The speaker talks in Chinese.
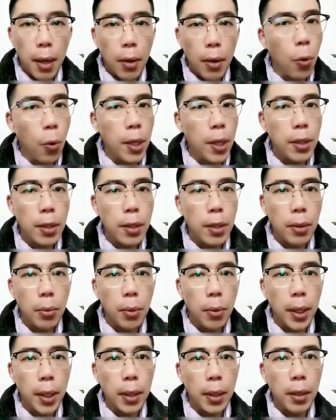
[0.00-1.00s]
浑身无
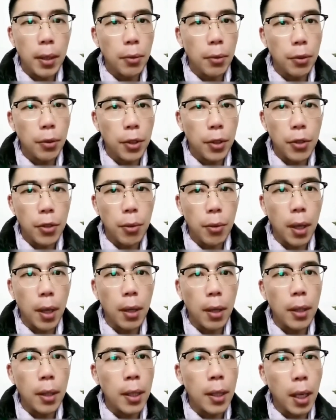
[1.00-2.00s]
力，各种症状
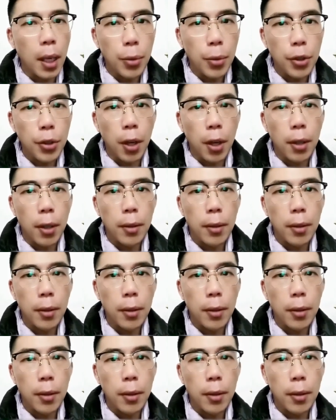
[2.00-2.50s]
一样不少。